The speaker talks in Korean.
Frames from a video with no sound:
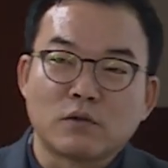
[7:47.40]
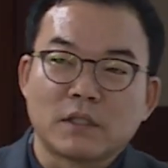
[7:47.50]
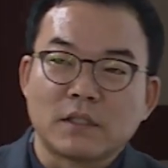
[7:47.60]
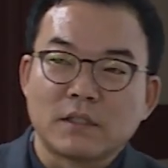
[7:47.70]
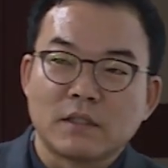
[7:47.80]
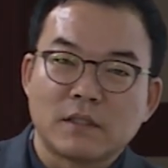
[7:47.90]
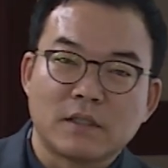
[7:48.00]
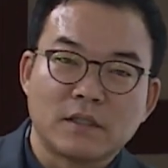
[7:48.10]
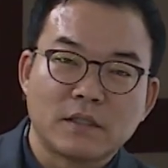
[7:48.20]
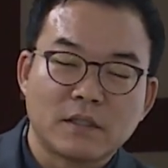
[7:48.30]

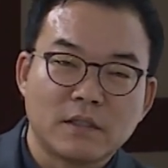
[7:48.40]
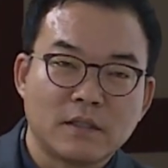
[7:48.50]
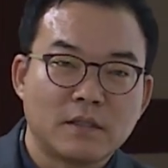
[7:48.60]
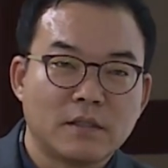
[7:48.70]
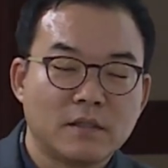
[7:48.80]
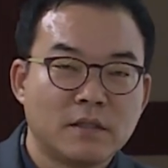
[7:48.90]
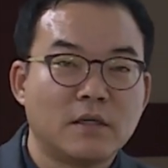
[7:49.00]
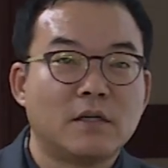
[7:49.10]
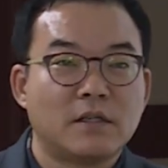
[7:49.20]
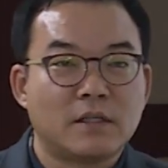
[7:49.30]

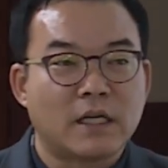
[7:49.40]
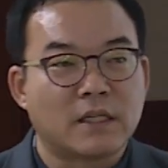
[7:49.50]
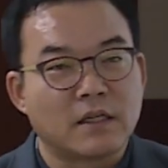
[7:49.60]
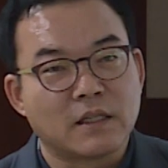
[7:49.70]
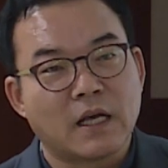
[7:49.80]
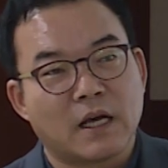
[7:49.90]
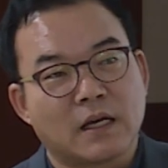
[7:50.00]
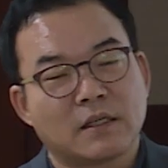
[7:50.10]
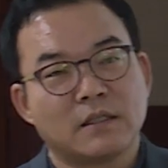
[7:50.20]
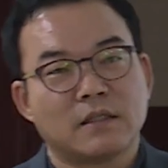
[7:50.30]
소식이어야
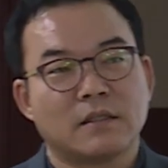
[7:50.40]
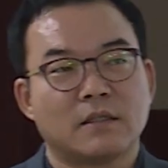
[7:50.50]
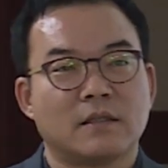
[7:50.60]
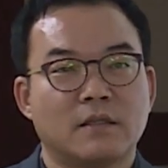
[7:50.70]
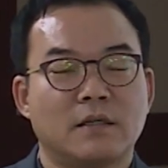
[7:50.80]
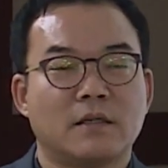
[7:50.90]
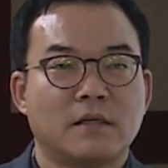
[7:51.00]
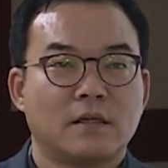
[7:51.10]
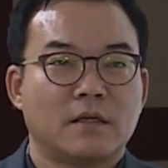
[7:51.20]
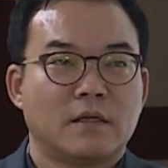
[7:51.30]
되는데 그
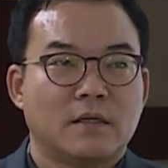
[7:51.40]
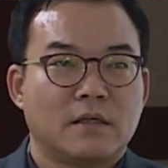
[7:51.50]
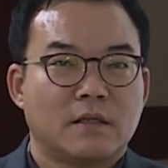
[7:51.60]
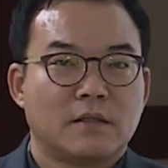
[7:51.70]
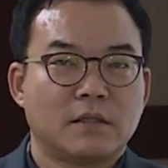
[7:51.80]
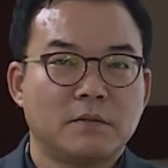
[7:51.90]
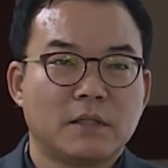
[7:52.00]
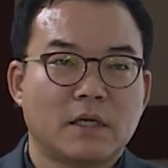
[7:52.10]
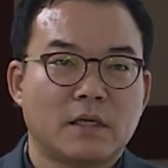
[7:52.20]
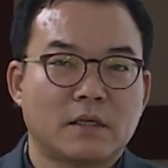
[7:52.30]
지금
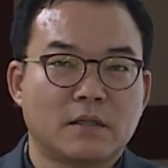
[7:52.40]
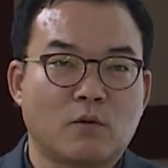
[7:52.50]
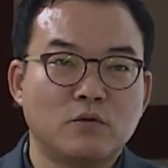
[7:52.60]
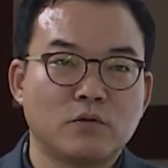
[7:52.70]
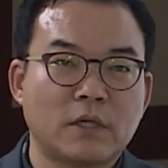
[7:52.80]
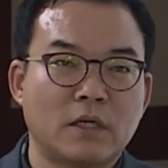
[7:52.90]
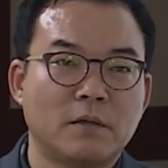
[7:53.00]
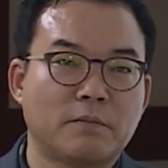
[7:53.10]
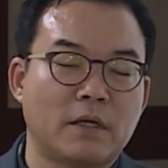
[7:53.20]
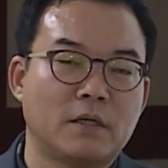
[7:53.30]
이제 그 곤충
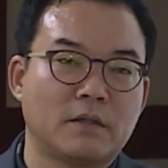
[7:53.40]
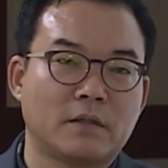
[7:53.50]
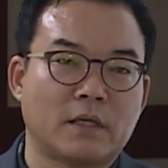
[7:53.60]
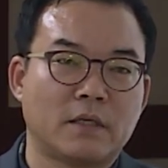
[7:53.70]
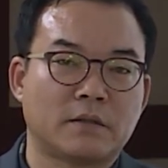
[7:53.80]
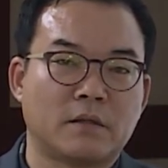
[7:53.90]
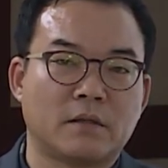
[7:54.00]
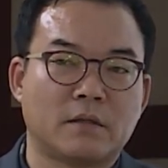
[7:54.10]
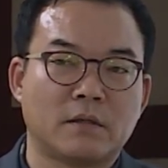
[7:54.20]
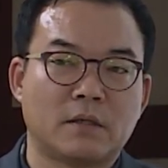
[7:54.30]
산업
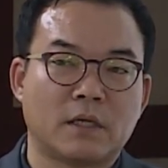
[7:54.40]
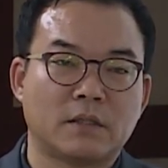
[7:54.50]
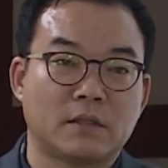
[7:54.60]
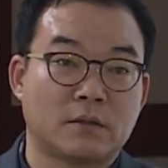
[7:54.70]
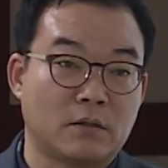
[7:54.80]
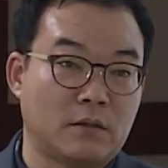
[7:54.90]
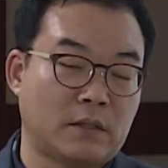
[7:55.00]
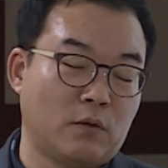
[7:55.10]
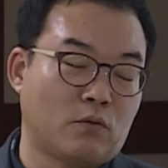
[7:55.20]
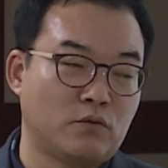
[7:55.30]
관련해서 여러 가지 이제
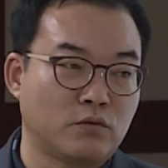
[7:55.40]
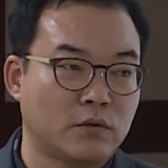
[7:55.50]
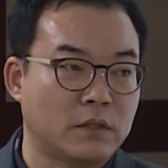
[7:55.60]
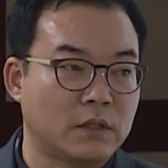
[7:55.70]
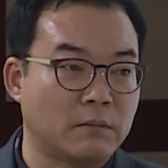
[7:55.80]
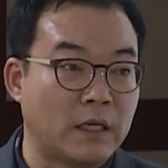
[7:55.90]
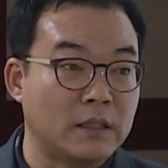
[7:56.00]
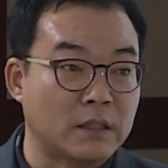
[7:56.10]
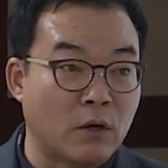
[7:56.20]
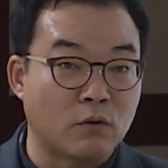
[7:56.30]
사육 곤충들 많이
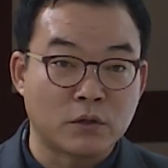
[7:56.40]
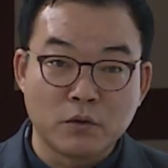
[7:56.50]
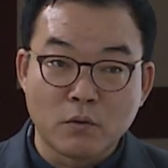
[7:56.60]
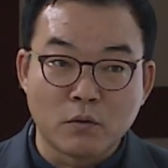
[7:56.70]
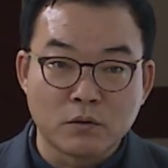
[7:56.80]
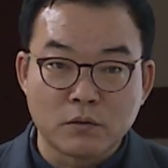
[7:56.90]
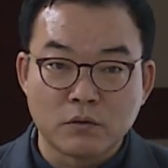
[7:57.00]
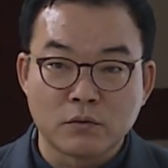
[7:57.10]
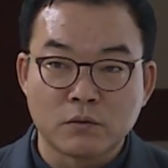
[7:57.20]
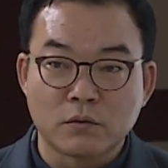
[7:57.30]
이제 나오고 식용
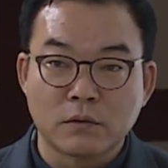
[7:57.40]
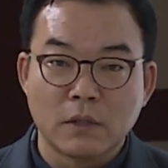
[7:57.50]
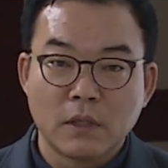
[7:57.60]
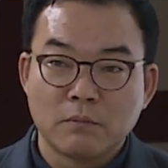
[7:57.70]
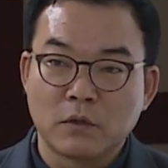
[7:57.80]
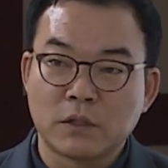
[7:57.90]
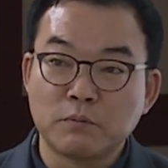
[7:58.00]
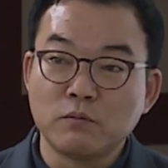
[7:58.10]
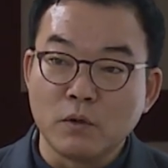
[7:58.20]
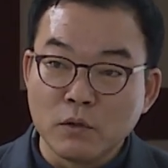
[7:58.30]
곤충 뭐
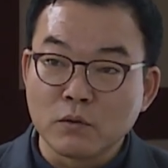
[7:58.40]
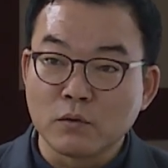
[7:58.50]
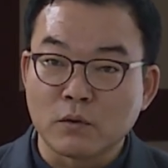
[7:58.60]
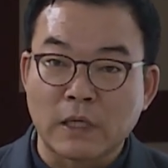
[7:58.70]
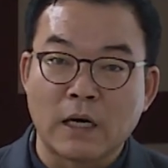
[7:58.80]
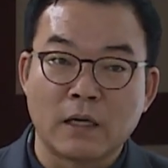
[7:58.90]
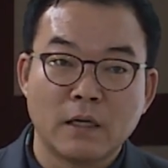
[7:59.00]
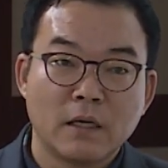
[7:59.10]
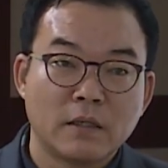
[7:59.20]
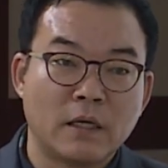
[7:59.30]
식품 원료 등록 다
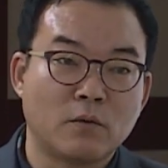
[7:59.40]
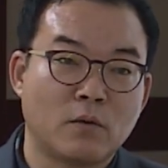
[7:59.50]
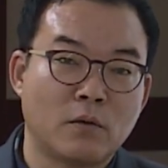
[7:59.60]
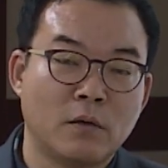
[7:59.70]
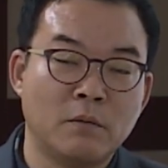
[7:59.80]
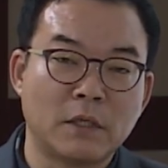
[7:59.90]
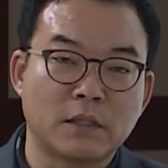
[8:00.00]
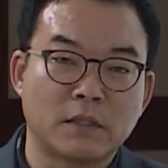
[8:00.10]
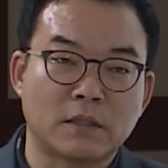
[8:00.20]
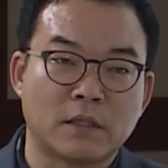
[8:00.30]
되고 얼마 전에